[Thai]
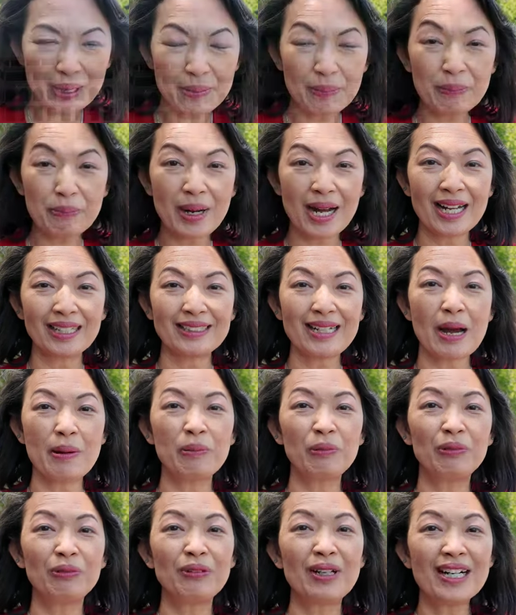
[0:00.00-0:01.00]
บัดมา
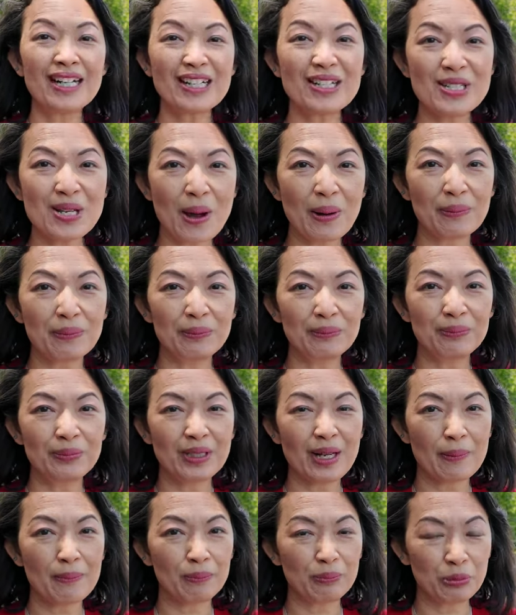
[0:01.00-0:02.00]
ทำเวิร์กช็อป
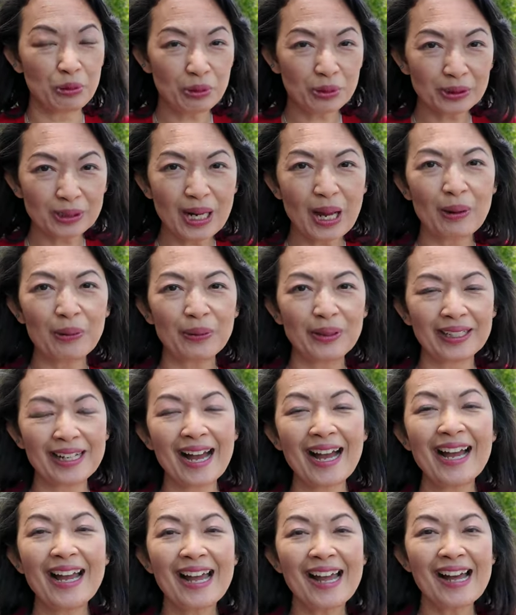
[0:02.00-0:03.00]
กับพวกเรานะ
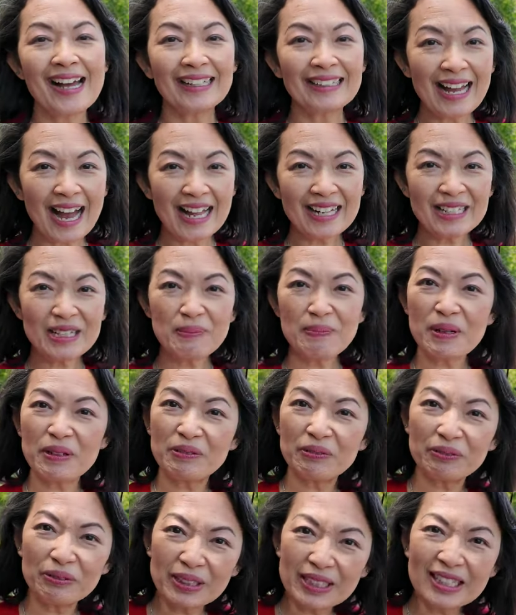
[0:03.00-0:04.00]
คะ งานนี้เป็
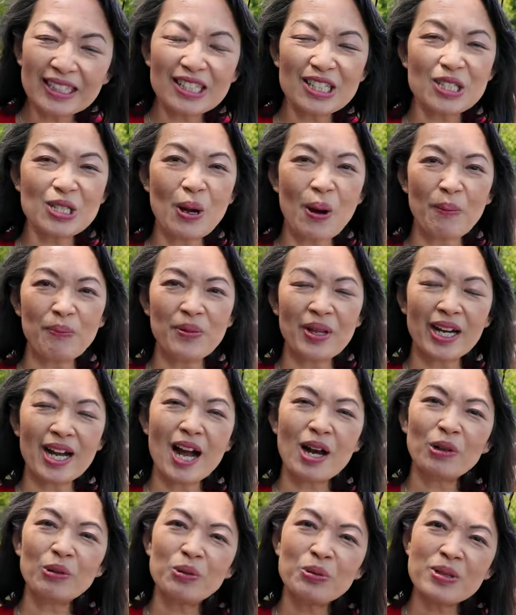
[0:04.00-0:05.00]
นเวิร์กช็อปนะ
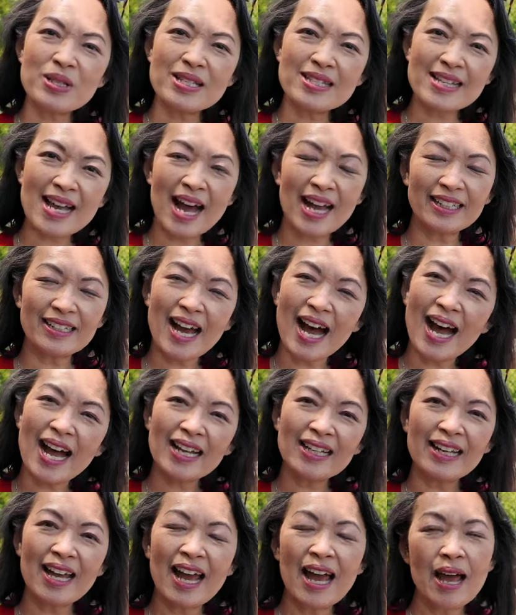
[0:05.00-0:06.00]
คะ คุณจะได้
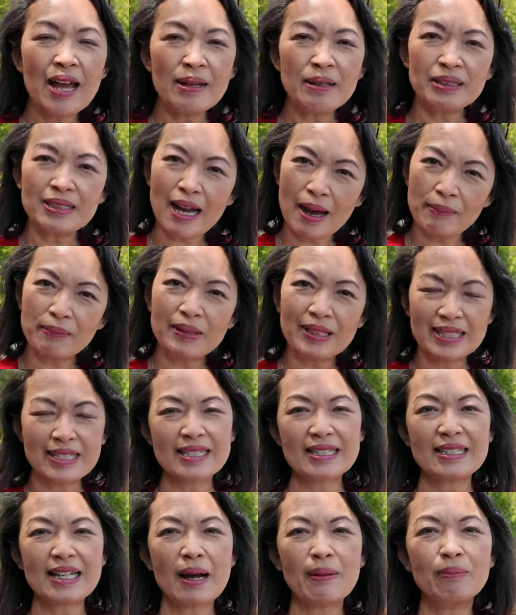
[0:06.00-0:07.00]
ทำกิ
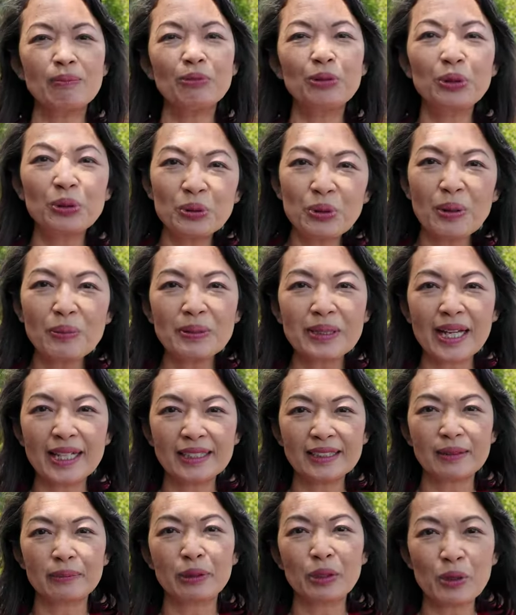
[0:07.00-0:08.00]
จกรรมร่วมกั
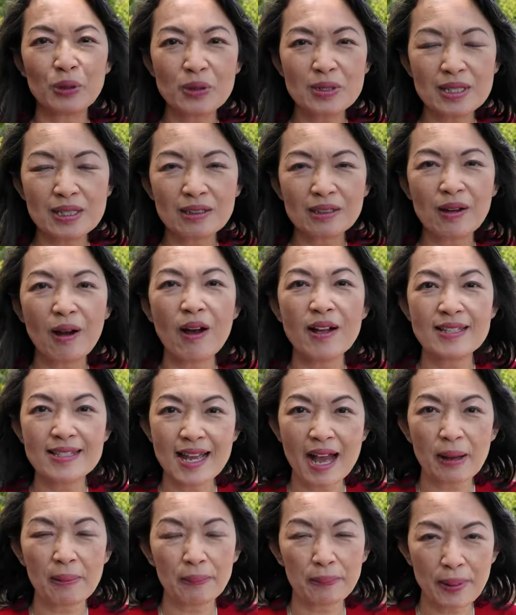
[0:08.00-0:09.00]
นกับโค้ชแล้วก็
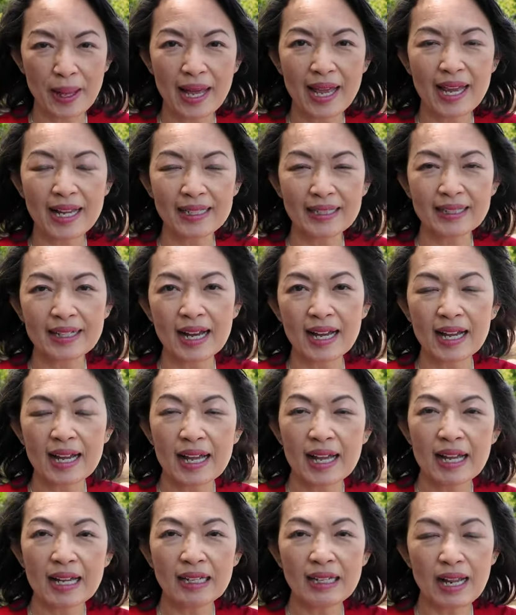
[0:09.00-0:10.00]
จากแพทย์นะคะ
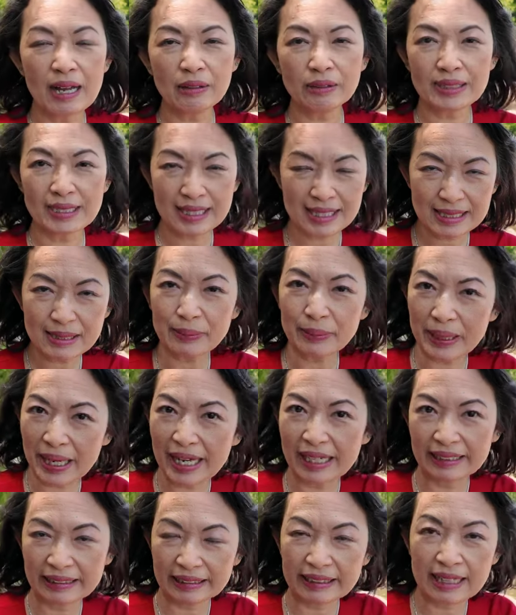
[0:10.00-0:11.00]
แล้วที่สำ
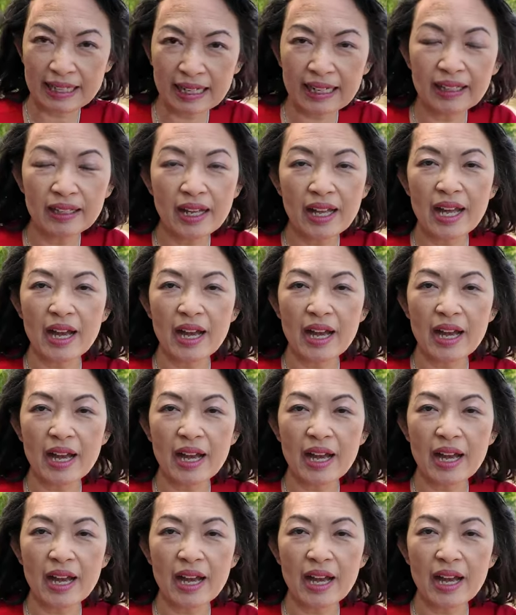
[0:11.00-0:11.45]
คัญนะคะ